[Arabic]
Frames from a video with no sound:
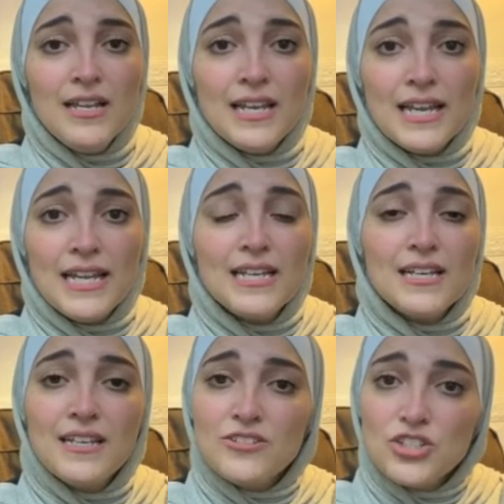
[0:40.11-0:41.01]

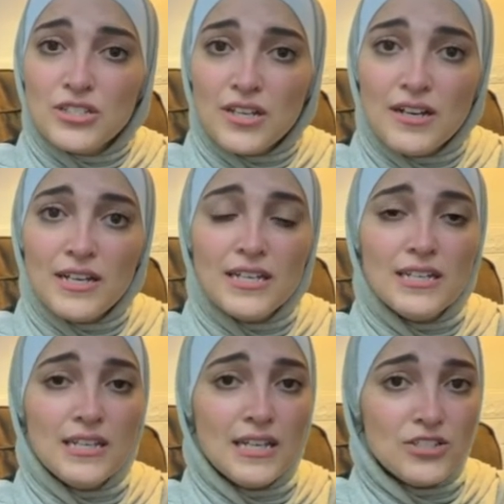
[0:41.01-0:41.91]
لهيك الأنشطة
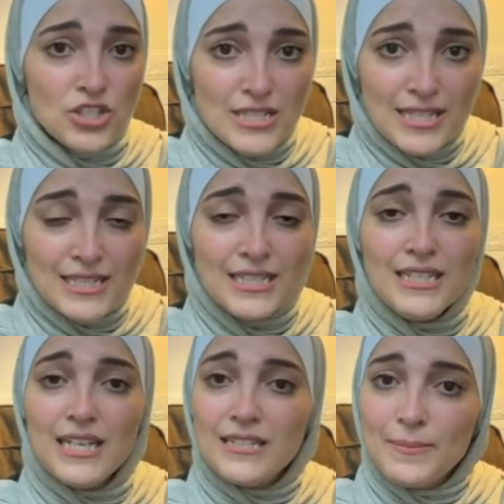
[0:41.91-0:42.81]

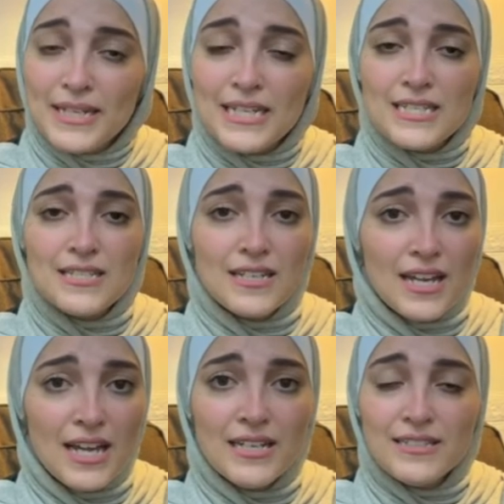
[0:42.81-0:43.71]
الجسدية تمارين
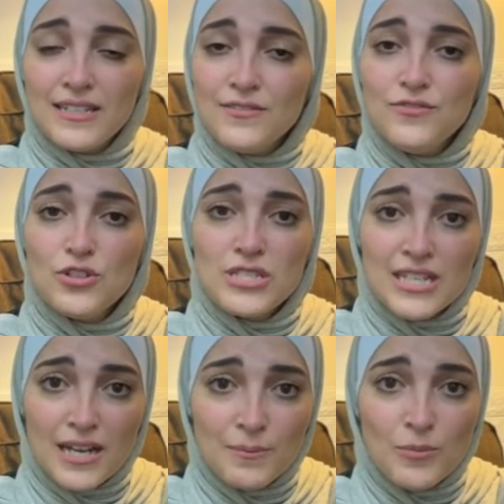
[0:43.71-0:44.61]
استرخاء تنفس
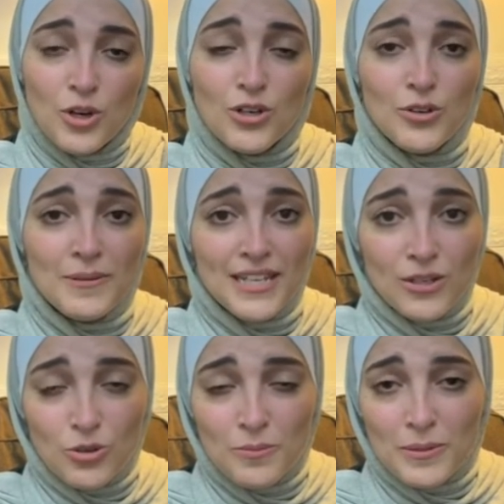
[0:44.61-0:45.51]
تأمل ويمكن
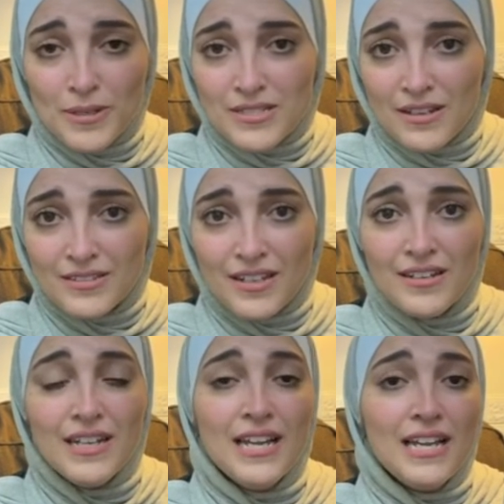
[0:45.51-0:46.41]
يكون
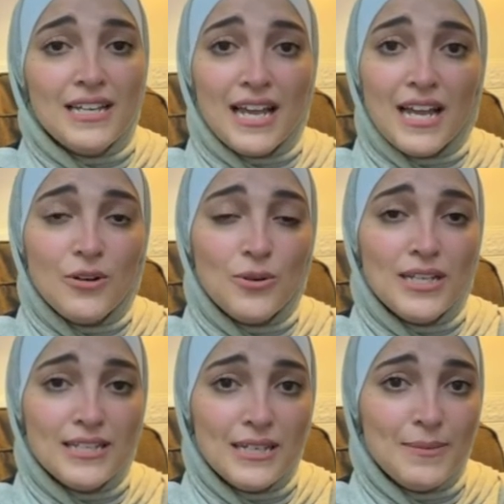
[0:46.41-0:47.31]
ببساطة
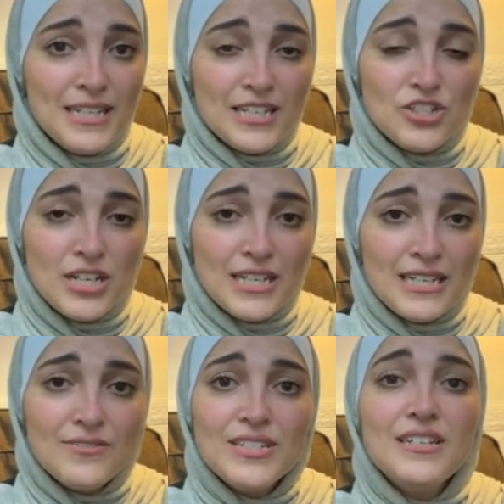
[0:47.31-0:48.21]
نحاول نعمل الأشياء اللي
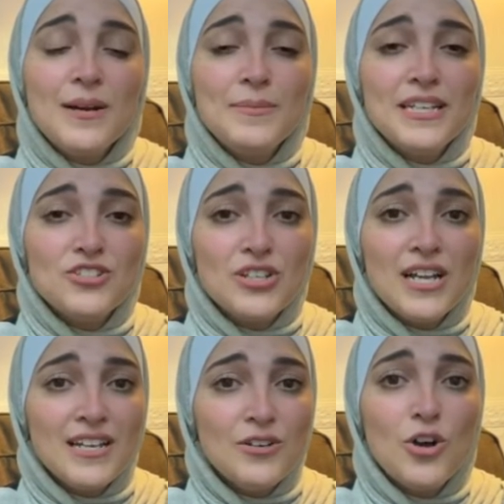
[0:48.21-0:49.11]
لنا فترة عم
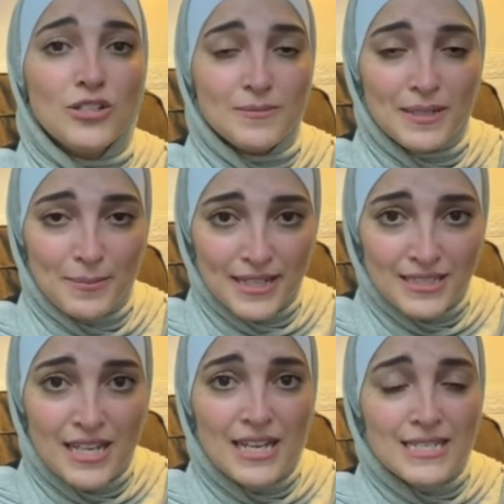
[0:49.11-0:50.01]
نأجلها لنقعد
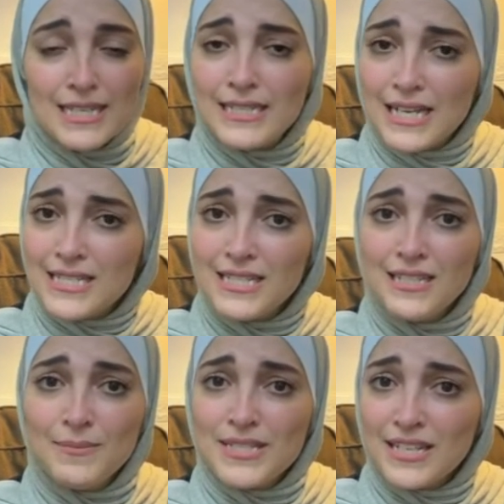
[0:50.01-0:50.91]
بالبيت زي
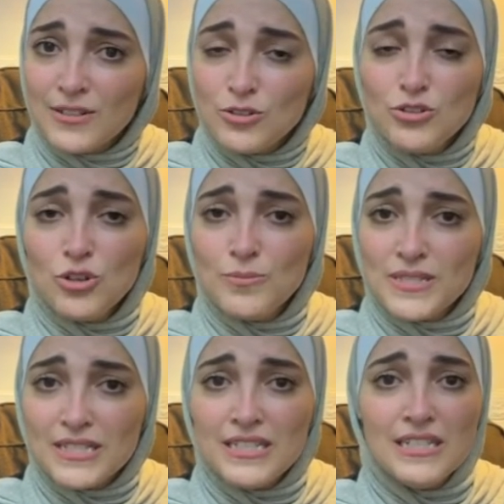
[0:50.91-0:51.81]
تعزيل مثلا كتب
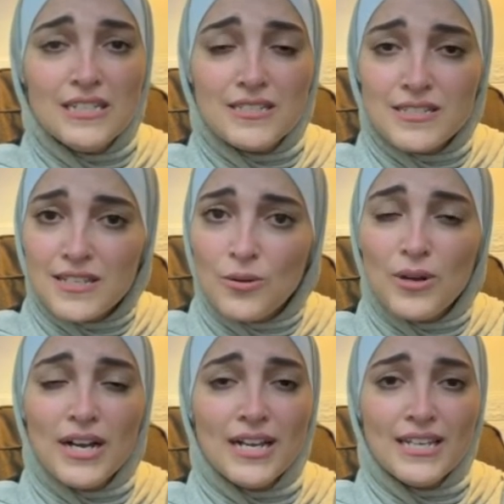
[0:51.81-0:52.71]
سيديز
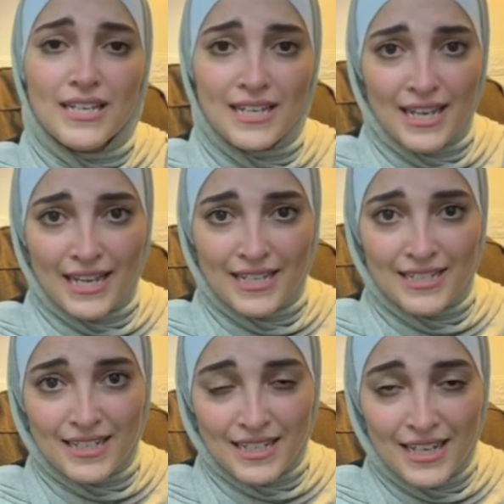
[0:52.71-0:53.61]
أواعي إلى آخره